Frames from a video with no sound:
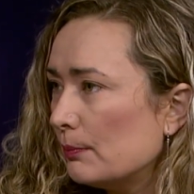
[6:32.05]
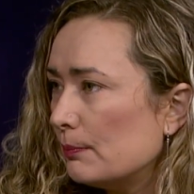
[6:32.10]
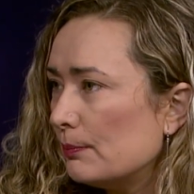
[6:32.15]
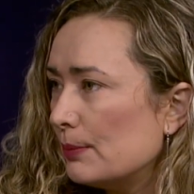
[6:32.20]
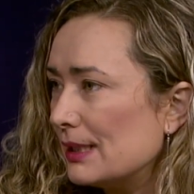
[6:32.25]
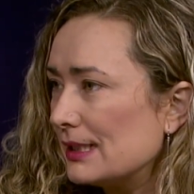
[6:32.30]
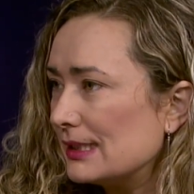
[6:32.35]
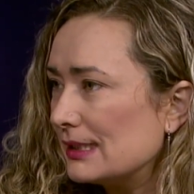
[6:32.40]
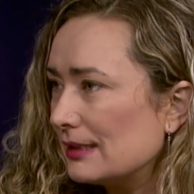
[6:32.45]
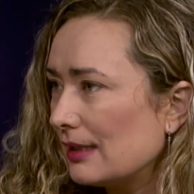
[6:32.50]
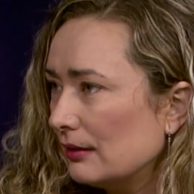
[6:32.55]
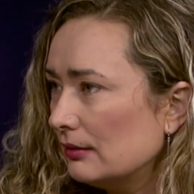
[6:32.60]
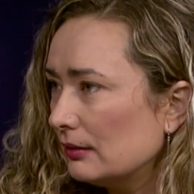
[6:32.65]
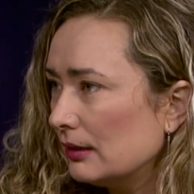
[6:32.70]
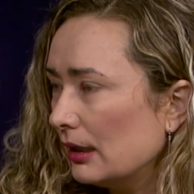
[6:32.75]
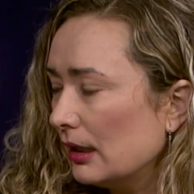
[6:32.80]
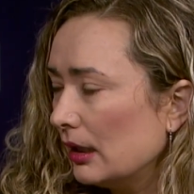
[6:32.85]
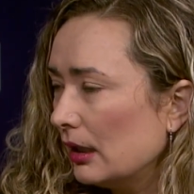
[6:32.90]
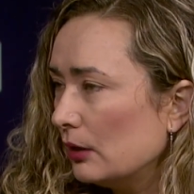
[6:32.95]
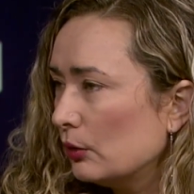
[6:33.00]

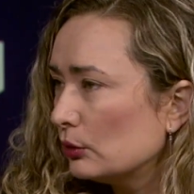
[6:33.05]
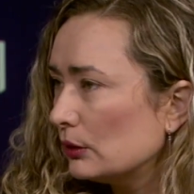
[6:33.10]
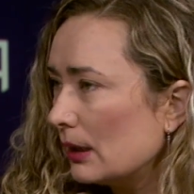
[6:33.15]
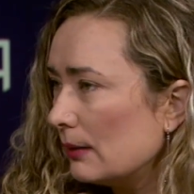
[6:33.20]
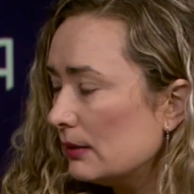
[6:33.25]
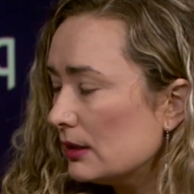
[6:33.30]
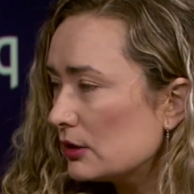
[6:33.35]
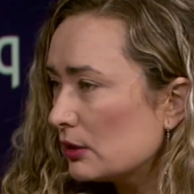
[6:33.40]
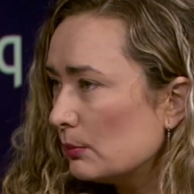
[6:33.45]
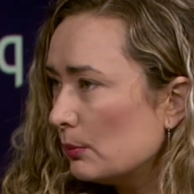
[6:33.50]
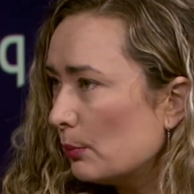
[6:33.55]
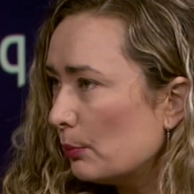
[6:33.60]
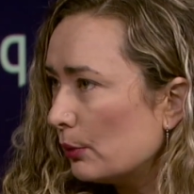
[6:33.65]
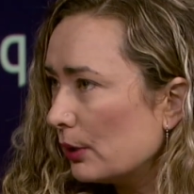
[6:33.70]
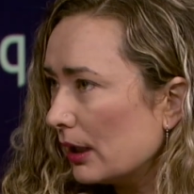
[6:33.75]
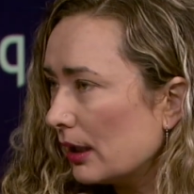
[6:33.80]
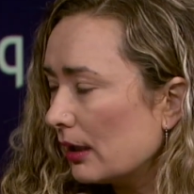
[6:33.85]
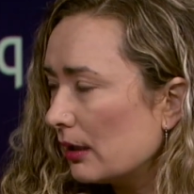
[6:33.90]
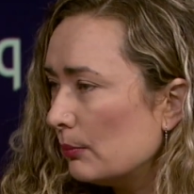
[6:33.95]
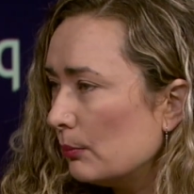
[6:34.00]
bastante notables, como
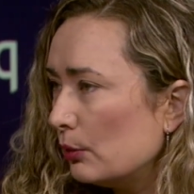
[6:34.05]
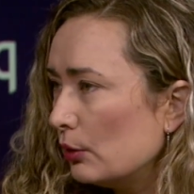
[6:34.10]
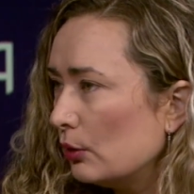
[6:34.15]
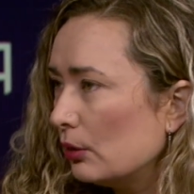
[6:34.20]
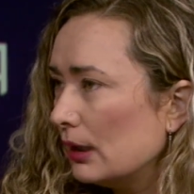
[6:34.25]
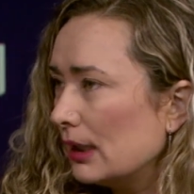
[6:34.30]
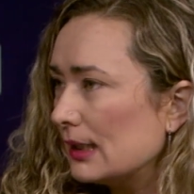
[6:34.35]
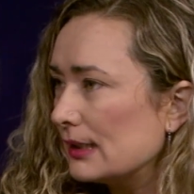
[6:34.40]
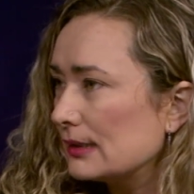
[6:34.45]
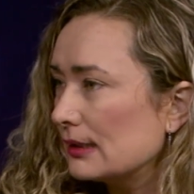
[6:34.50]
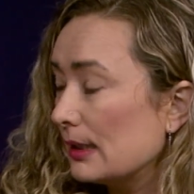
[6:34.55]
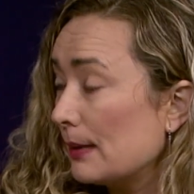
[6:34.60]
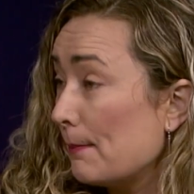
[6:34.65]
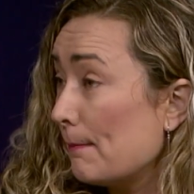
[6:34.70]
por ejemplo las de